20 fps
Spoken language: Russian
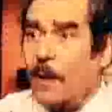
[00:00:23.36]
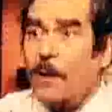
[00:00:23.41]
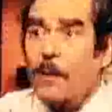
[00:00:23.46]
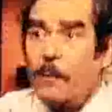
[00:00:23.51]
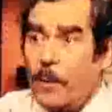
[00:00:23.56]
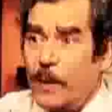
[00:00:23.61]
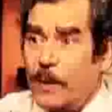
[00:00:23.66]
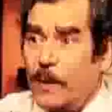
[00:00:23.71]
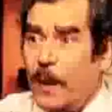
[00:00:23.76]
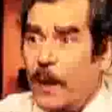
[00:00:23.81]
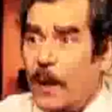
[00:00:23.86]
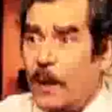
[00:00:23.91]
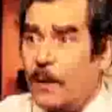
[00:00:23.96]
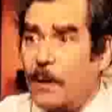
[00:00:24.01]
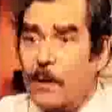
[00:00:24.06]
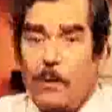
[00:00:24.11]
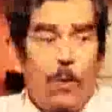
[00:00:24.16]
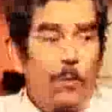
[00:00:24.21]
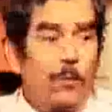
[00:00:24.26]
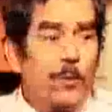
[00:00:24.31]
Это
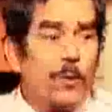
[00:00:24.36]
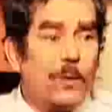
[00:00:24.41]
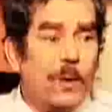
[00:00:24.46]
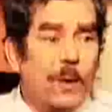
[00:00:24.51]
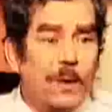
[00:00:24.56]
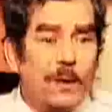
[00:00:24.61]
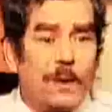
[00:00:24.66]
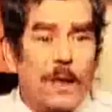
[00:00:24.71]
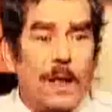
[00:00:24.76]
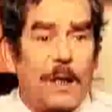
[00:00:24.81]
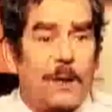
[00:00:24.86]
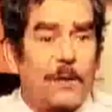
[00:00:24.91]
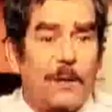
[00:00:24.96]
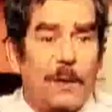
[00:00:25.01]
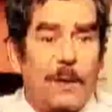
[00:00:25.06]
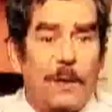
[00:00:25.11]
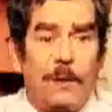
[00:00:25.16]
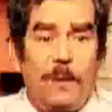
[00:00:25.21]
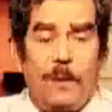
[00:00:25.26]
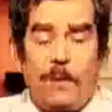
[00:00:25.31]
потеряно, его убьют или зараза
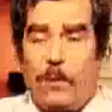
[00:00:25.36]
такие не